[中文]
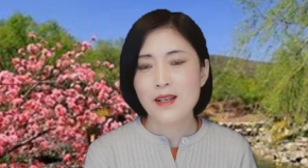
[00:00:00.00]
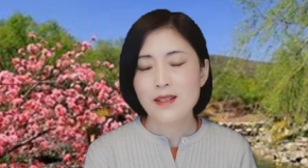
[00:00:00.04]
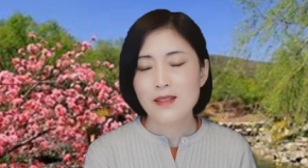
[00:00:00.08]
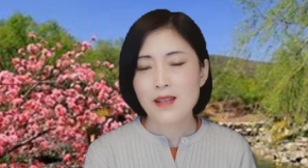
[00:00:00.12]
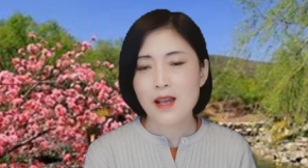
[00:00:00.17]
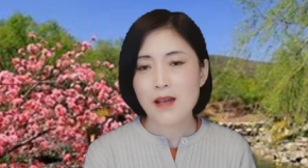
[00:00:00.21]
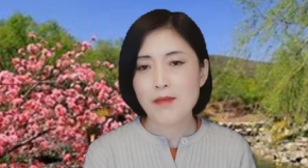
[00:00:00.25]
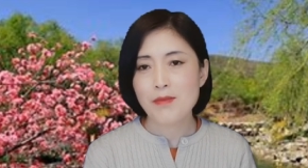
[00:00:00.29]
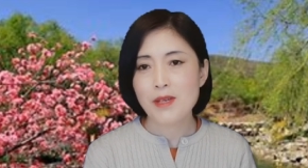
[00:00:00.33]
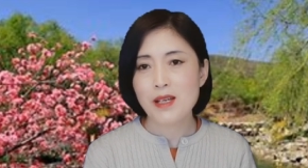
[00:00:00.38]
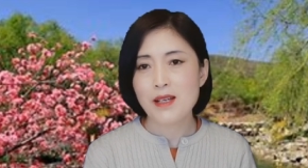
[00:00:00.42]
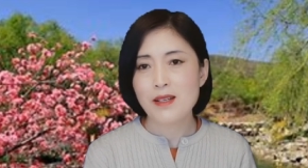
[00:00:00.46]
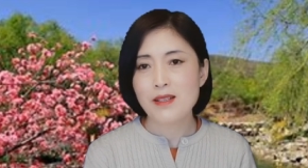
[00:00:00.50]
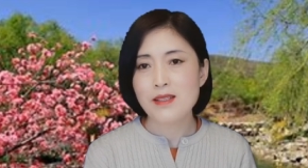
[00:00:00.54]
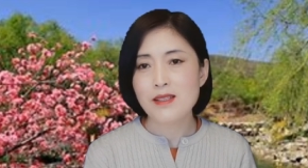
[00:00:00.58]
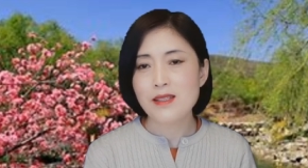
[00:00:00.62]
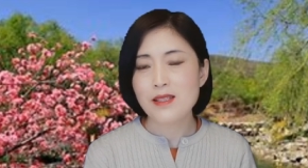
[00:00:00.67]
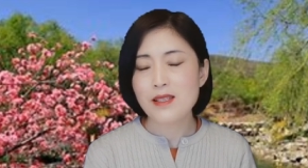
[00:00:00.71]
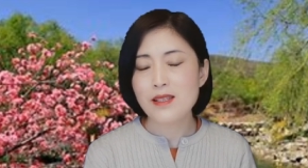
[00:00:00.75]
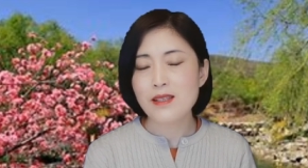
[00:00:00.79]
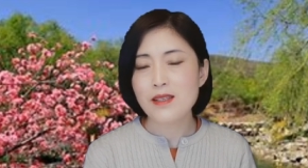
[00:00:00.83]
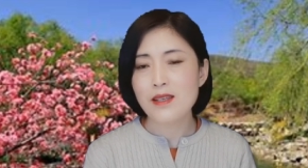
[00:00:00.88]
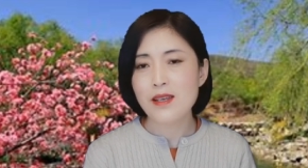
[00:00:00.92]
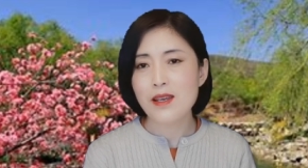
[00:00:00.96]
他们
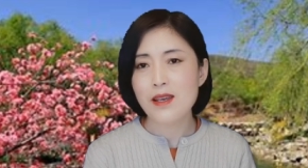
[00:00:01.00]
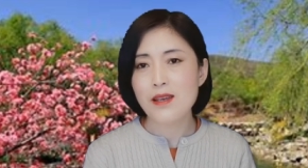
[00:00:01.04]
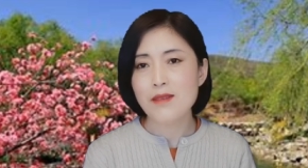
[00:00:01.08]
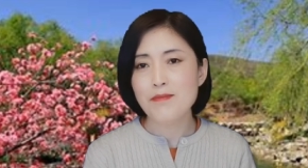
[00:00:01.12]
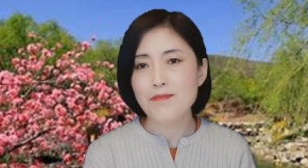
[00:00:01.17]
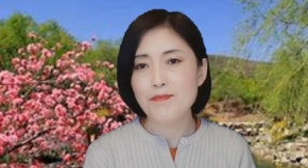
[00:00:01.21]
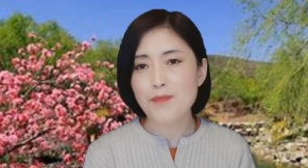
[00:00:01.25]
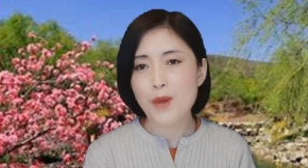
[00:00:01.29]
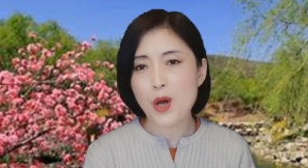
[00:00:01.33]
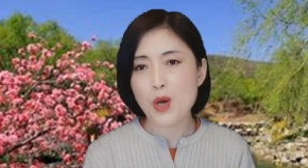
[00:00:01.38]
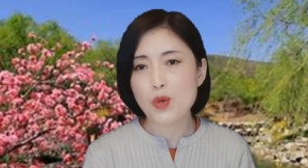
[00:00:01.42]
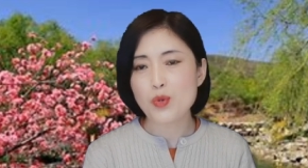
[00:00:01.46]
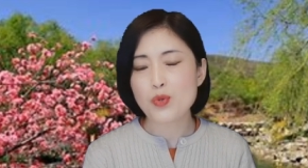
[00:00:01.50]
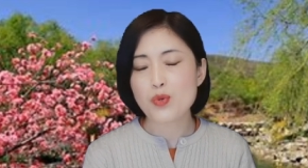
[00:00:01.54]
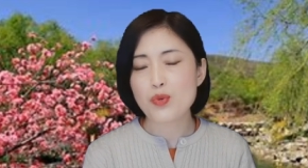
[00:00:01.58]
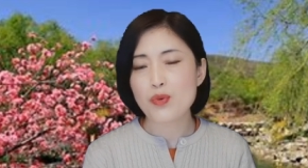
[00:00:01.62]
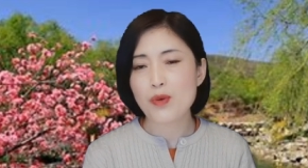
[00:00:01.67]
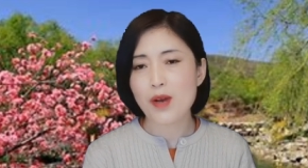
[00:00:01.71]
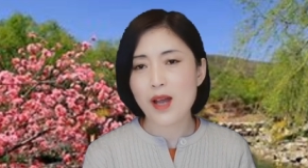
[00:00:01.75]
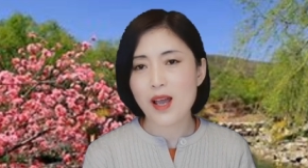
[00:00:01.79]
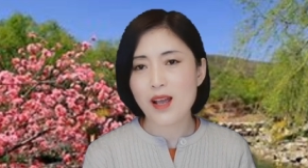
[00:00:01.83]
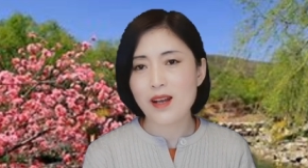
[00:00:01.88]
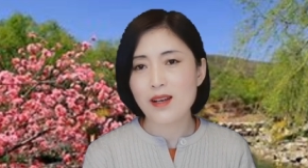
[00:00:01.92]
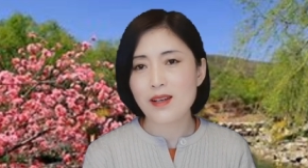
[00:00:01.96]
今天爆出
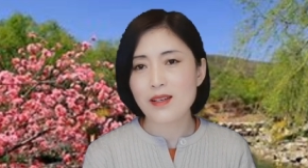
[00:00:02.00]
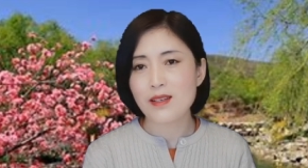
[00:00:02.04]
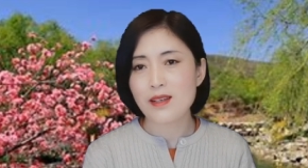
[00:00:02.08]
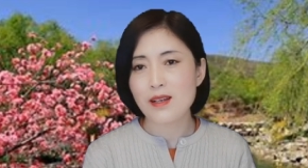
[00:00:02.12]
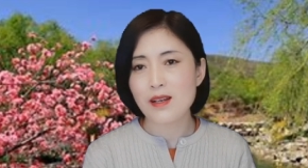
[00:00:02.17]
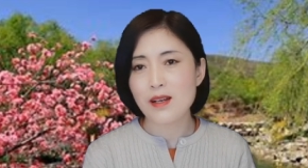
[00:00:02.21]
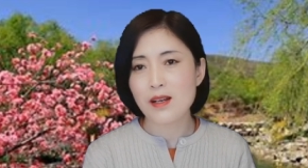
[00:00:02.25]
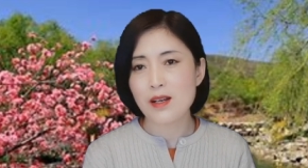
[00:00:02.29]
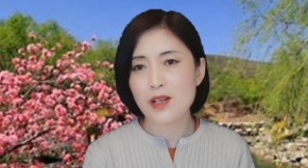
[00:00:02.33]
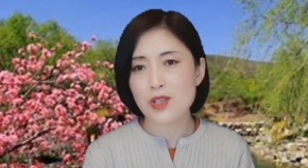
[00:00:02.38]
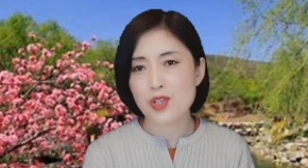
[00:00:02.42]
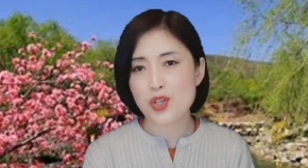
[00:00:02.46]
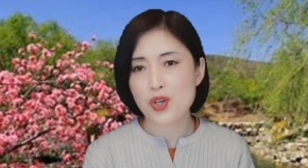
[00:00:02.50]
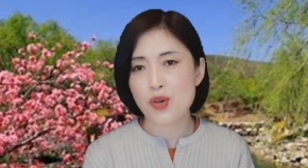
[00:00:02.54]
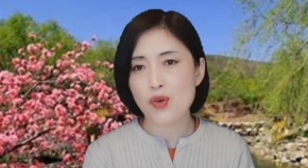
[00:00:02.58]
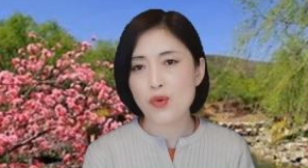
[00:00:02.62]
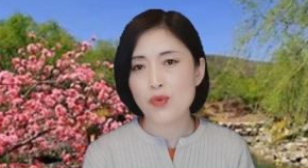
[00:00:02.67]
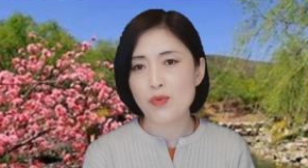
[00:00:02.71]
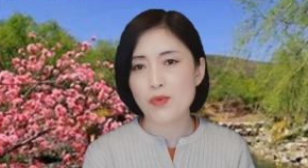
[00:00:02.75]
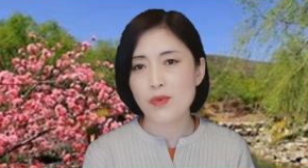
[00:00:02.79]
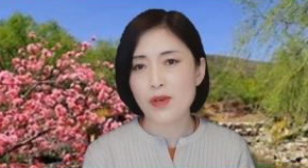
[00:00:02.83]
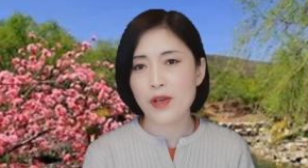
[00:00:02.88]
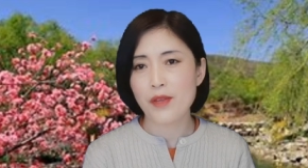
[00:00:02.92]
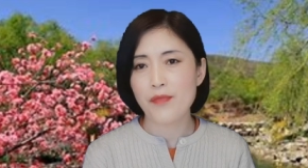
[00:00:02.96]
来了一个丑
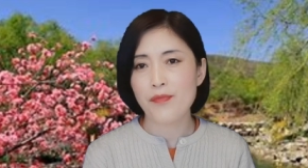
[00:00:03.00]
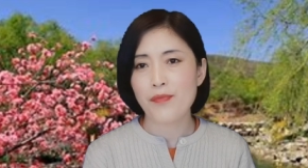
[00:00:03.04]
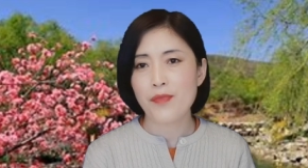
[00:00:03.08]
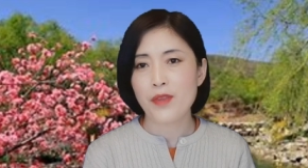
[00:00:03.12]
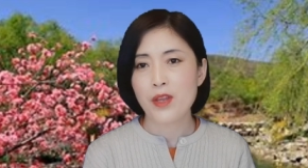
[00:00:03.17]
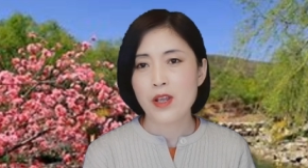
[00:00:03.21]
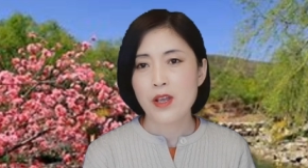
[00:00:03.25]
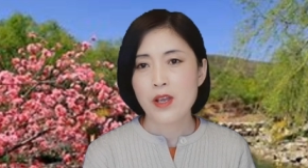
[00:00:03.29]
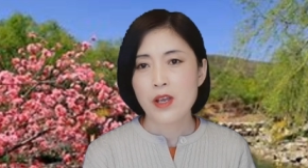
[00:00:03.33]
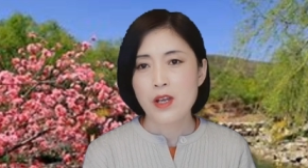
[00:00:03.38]
闻。